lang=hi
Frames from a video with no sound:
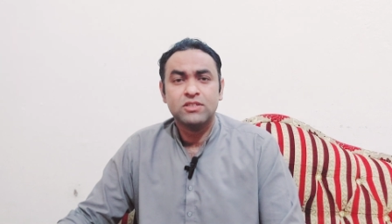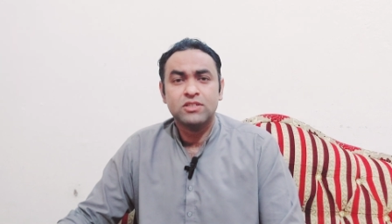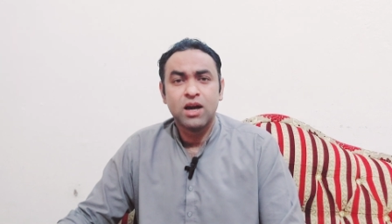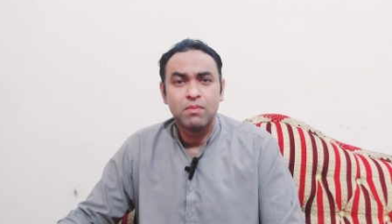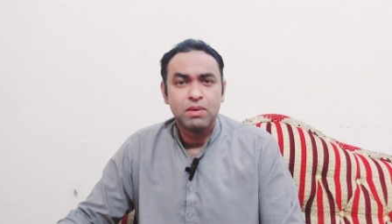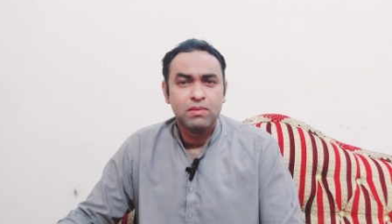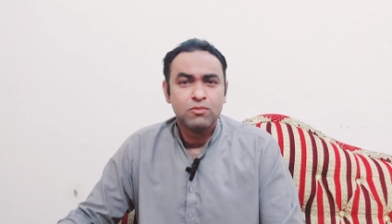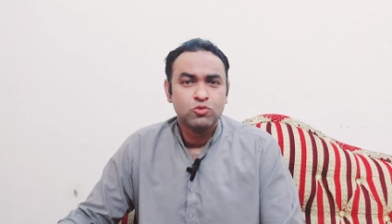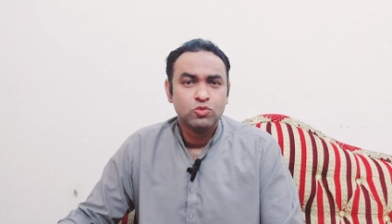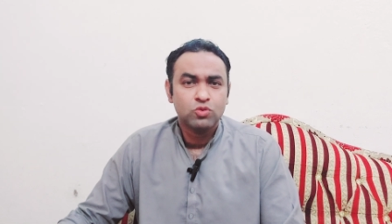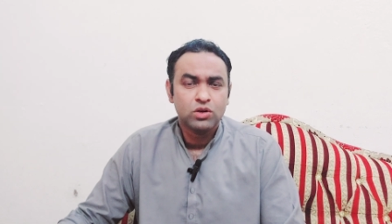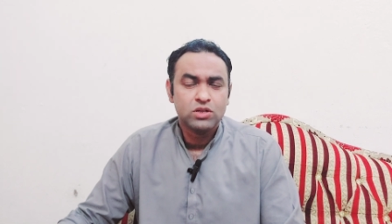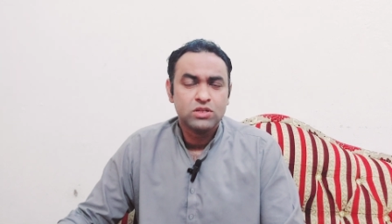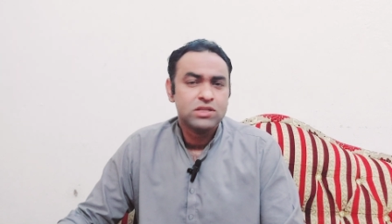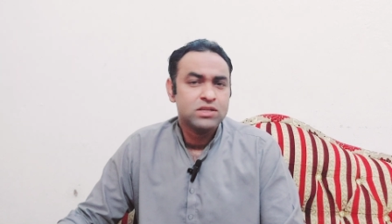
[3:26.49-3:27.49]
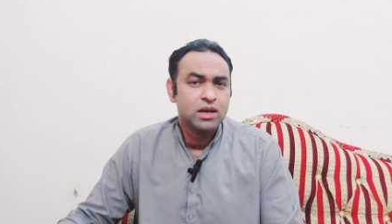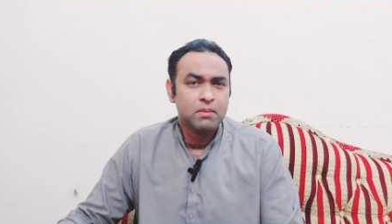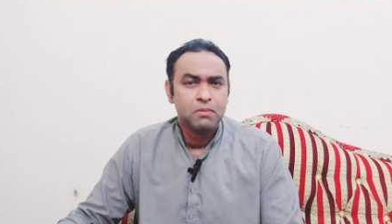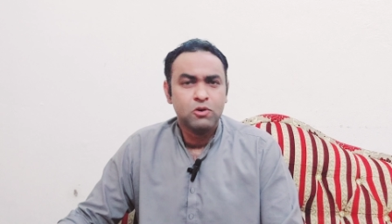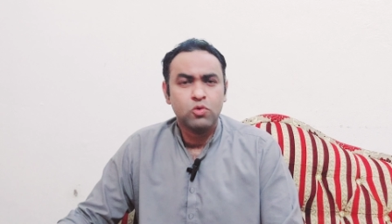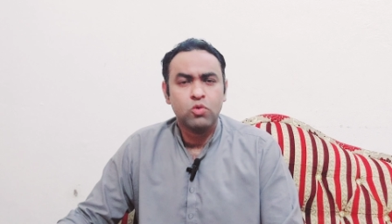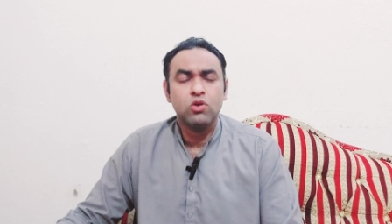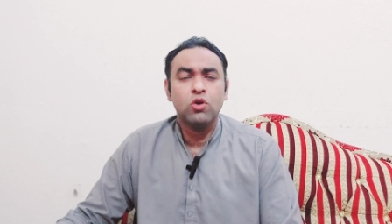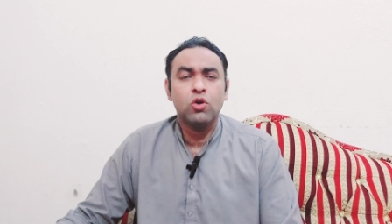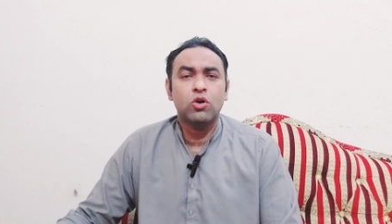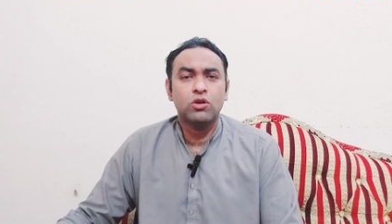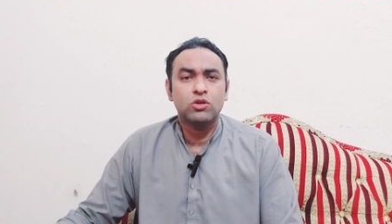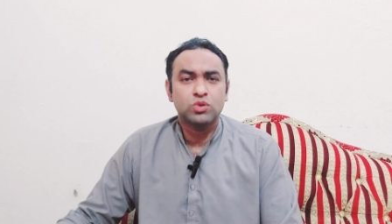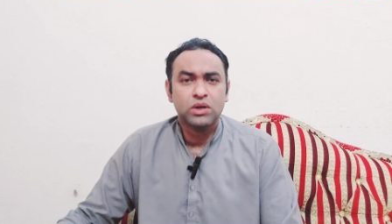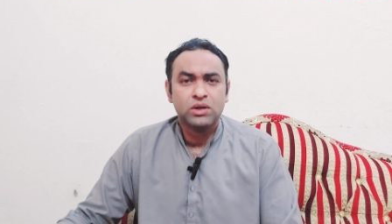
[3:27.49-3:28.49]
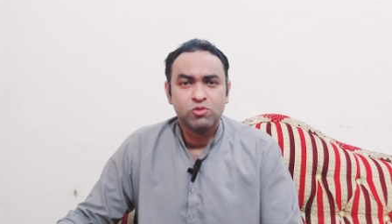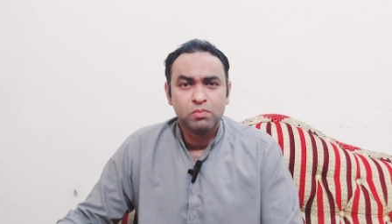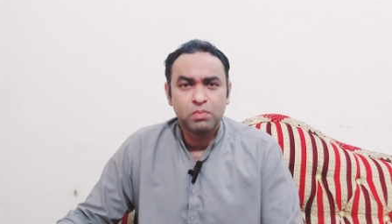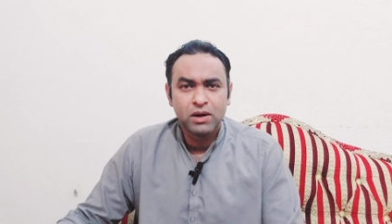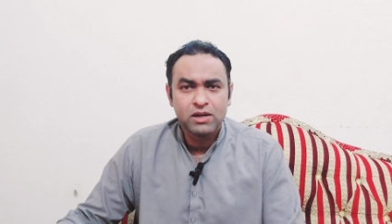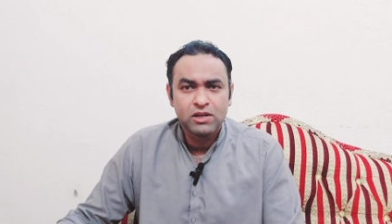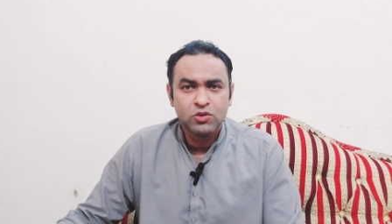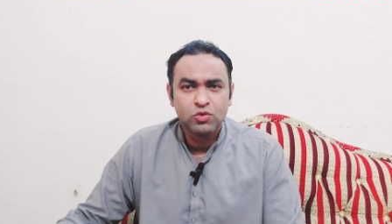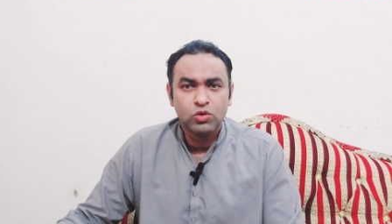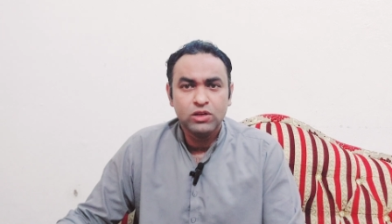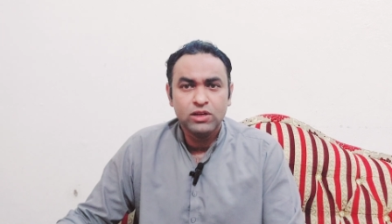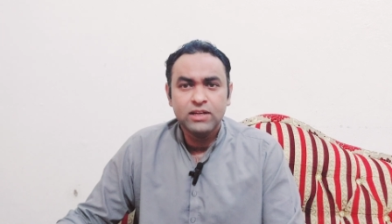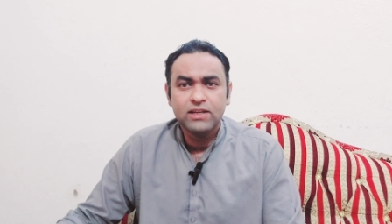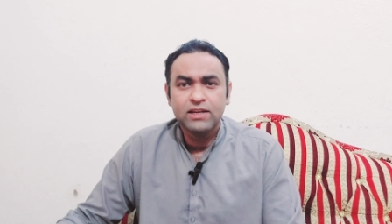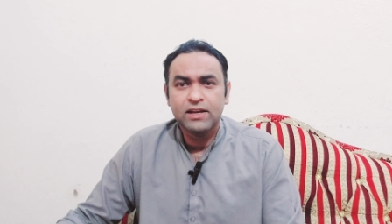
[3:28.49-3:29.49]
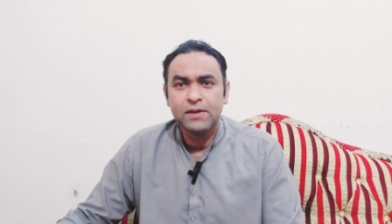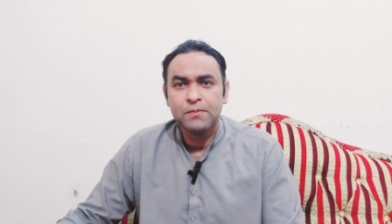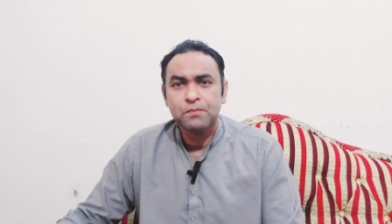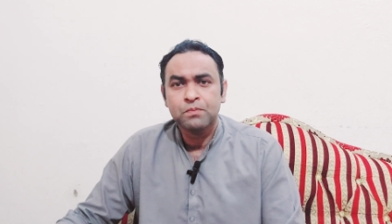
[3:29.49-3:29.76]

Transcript: शाह महमूद कुरैशी या फिर कोई और जो है वो पार्टी को लीड करे